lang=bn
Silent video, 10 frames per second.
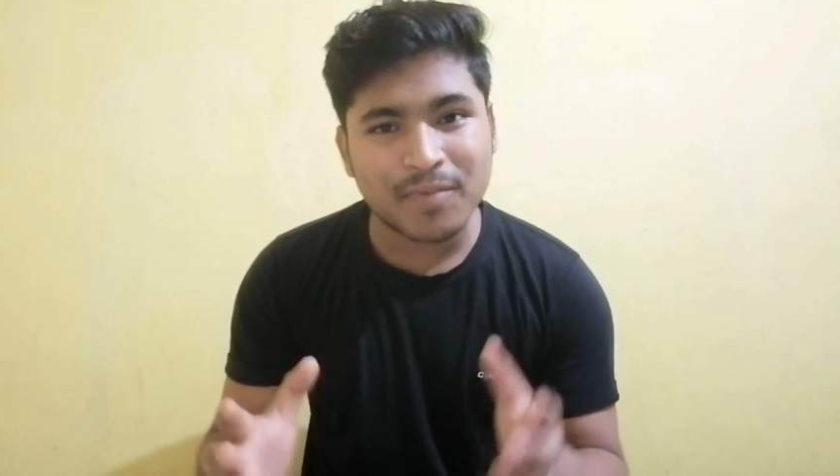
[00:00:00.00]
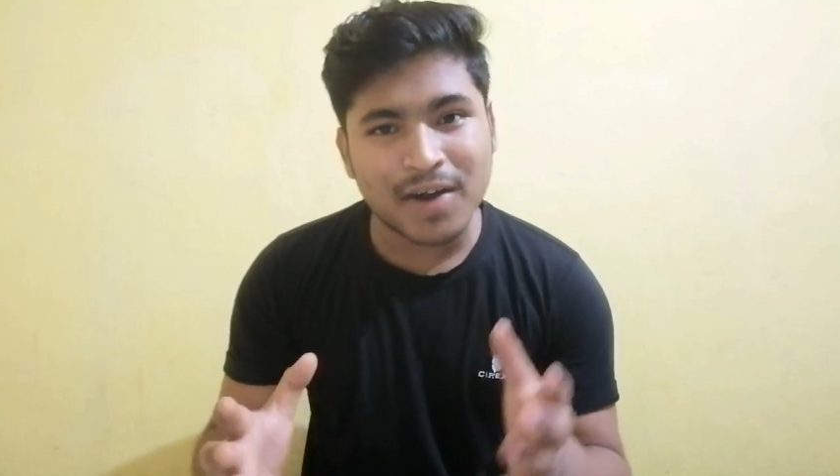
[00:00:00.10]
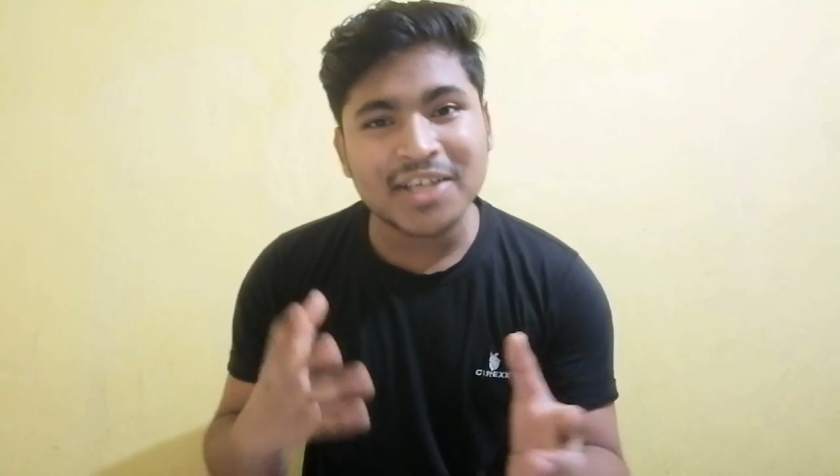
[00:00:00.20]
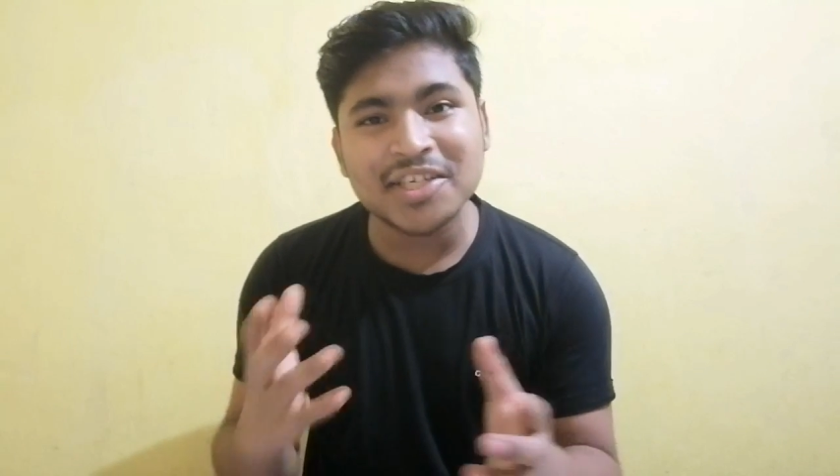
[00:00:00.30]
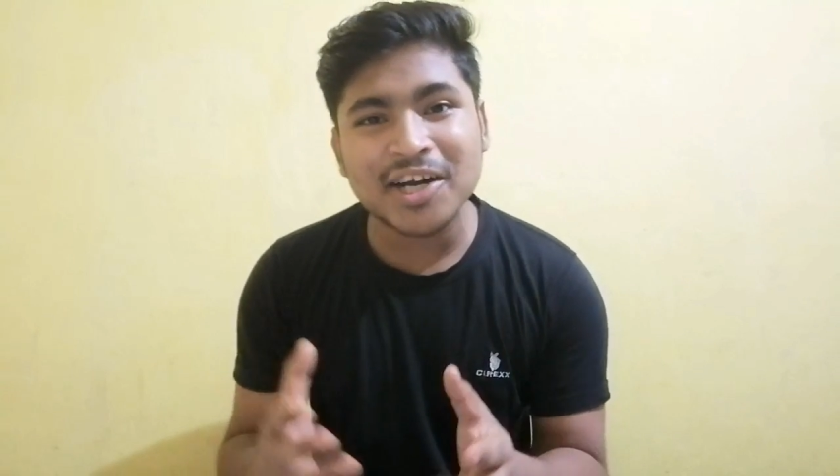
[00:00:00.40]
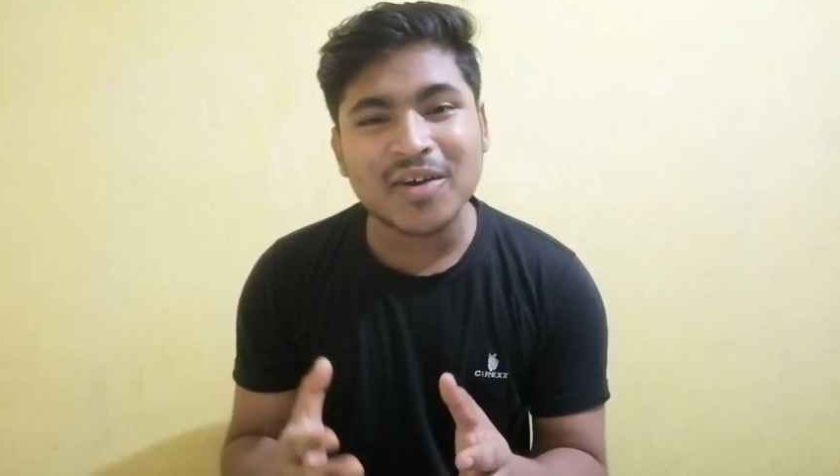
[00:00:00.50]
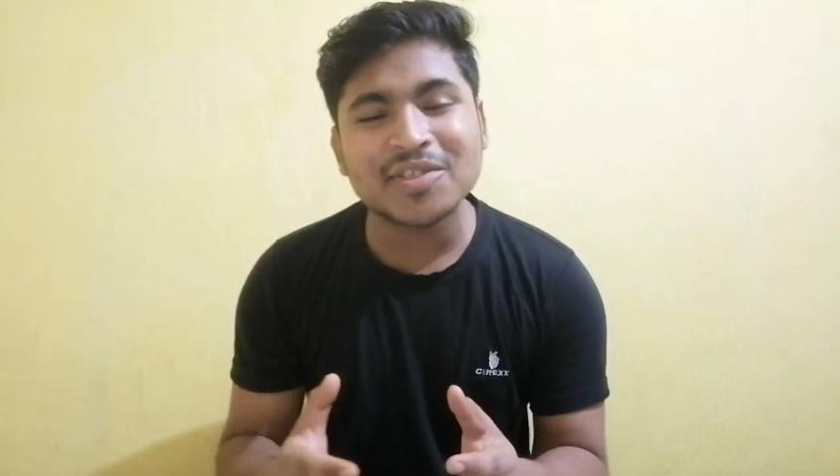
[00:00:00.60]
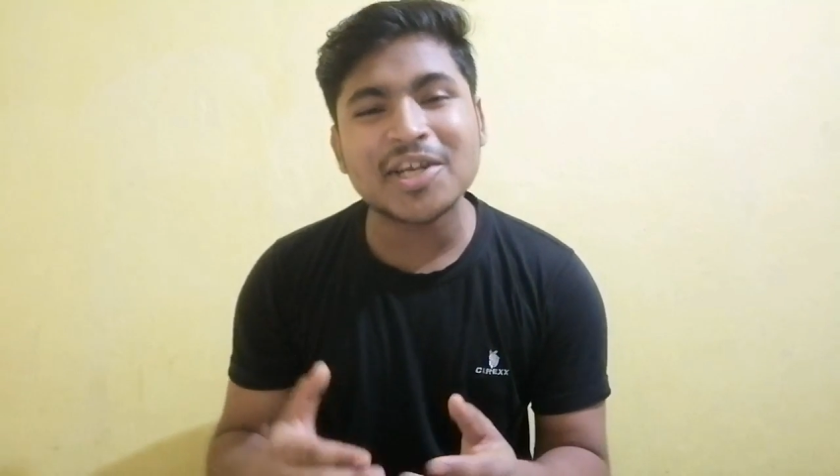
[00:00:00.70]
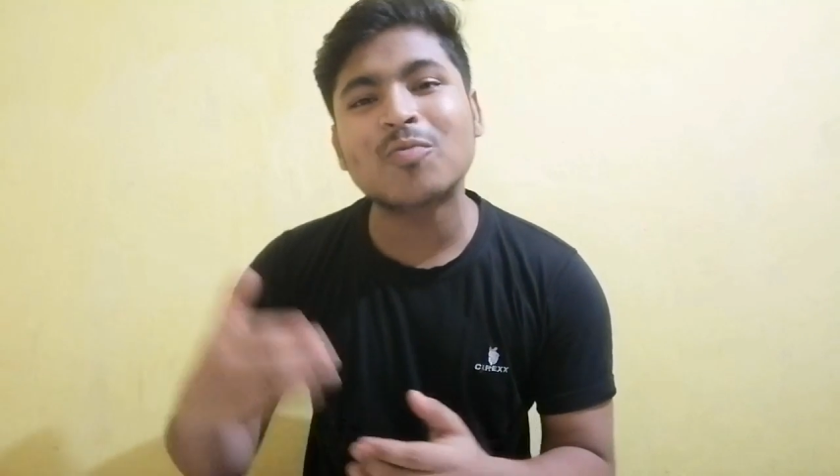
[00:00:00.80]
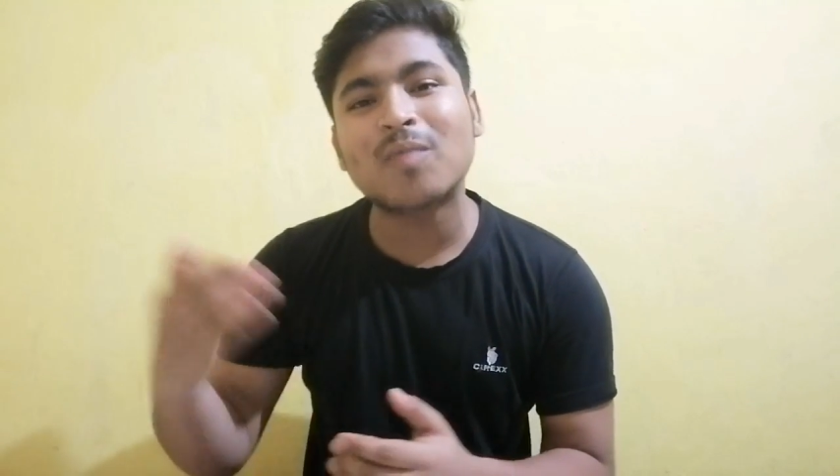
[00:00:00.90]
প্রাইস যেটা
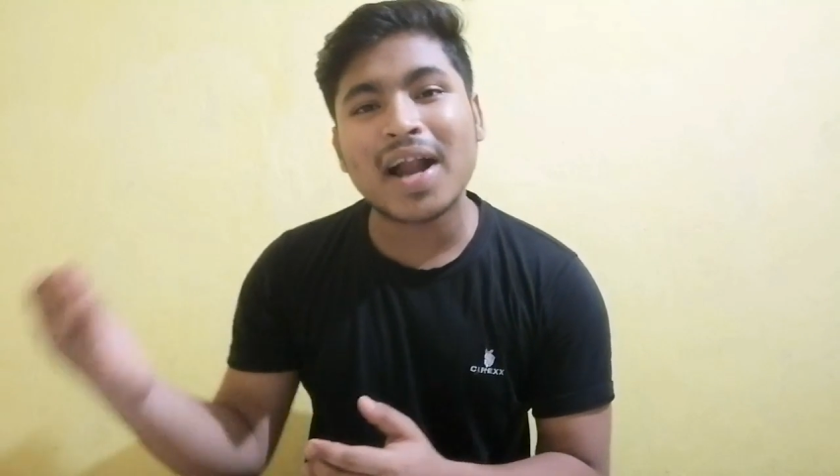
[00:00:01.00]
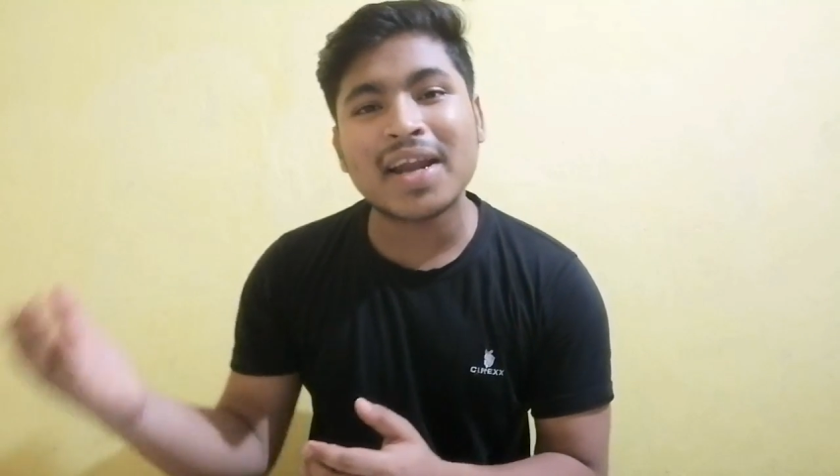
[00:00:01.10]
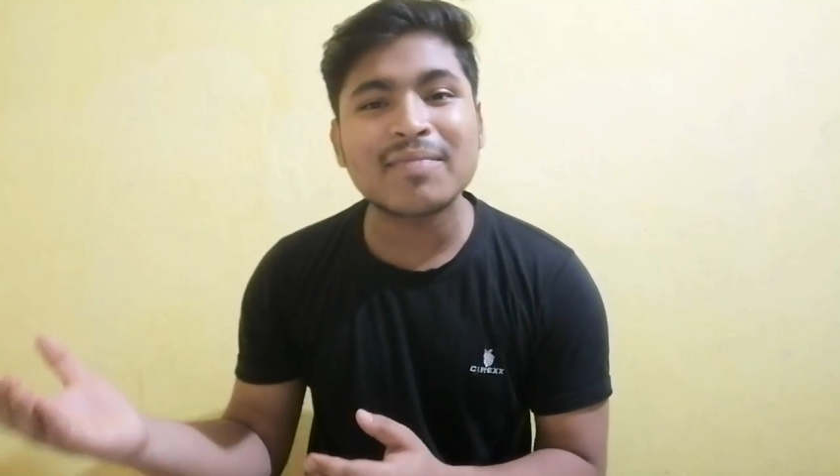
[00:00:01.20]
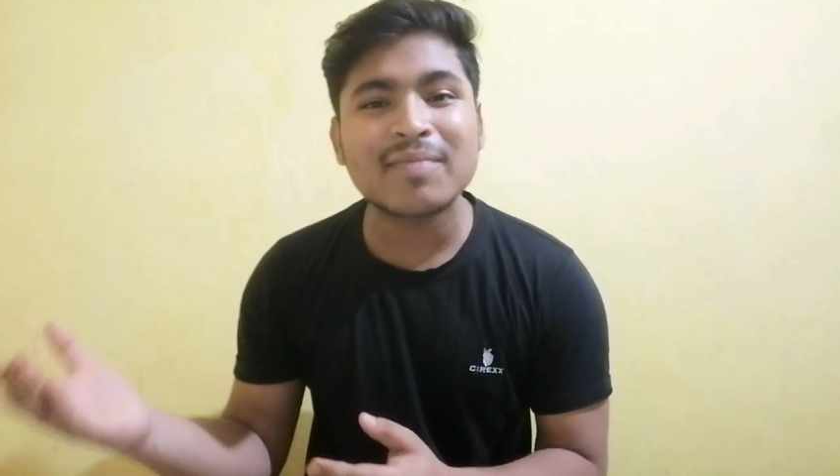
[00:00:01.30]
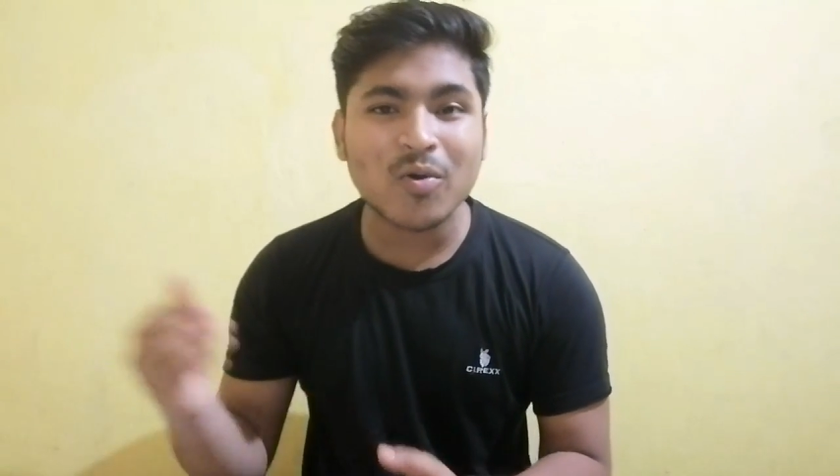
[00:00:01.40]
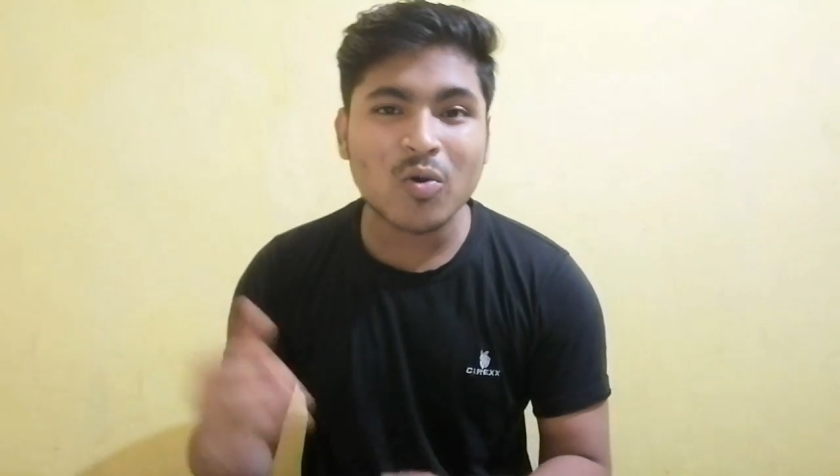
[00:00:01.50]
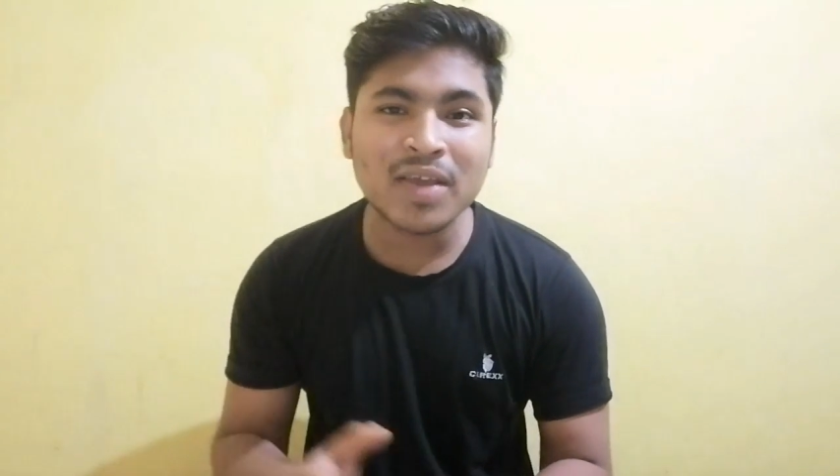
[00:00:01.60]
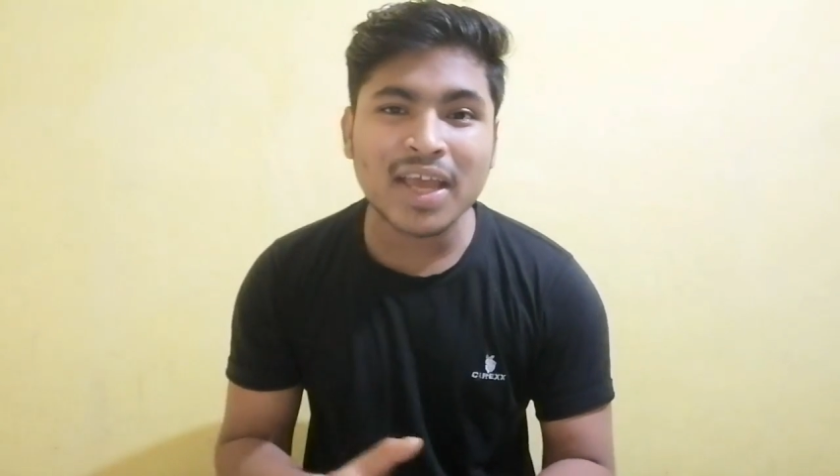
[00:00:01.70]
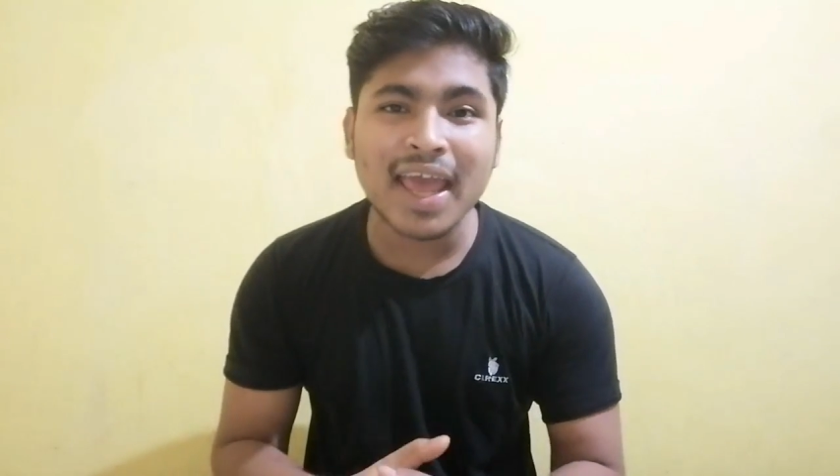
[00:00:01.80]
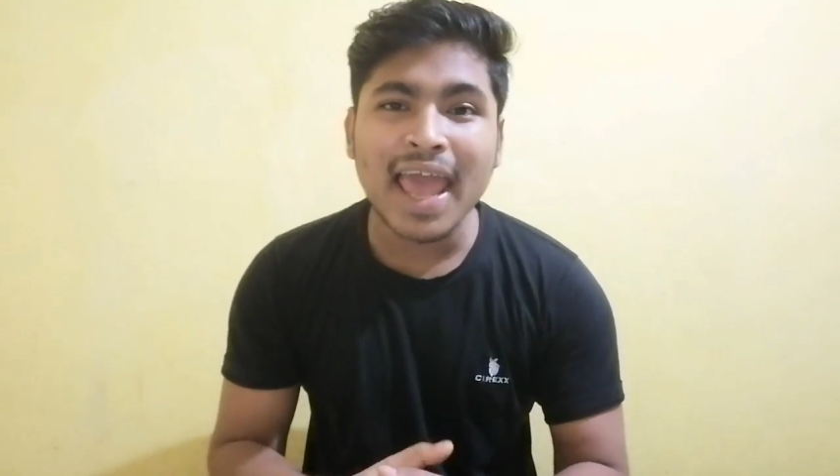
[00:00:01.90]
রয়েছে একটু বাড়িয়ে বা
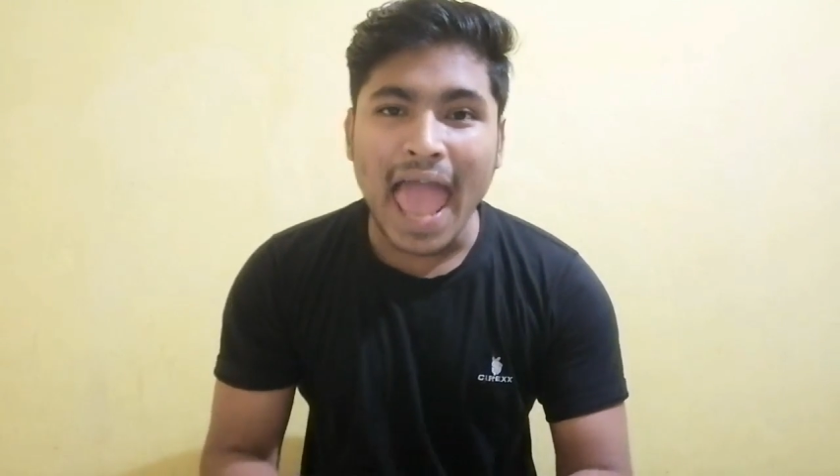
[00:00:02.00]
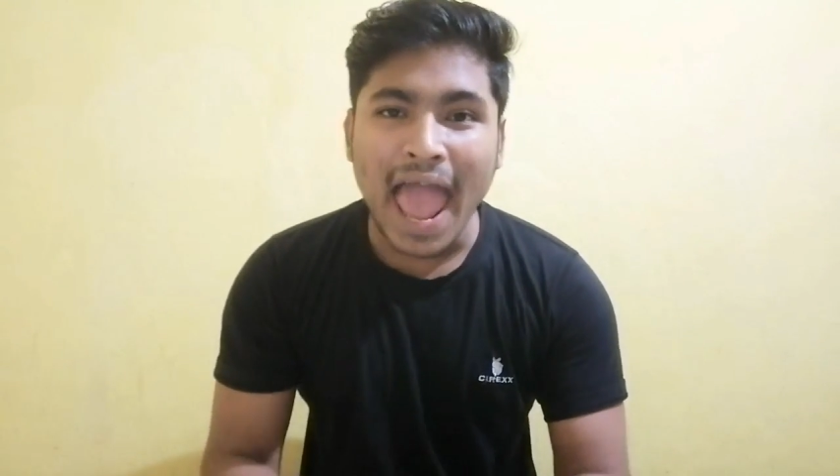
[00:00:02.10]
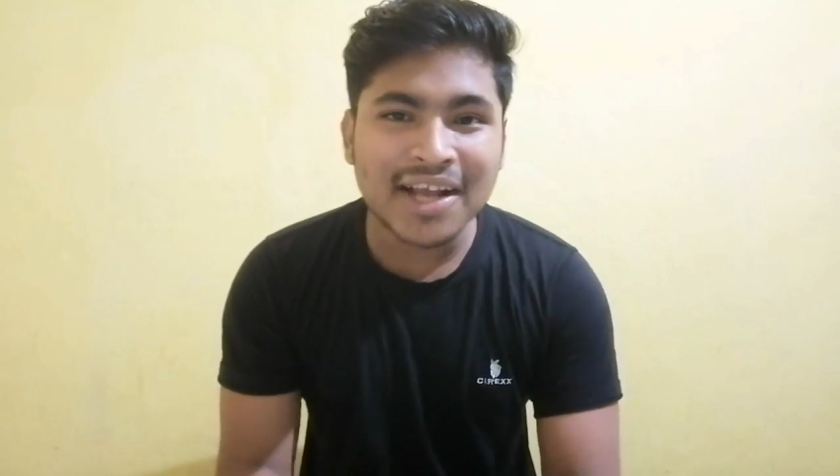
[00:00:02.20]
কমিয়ে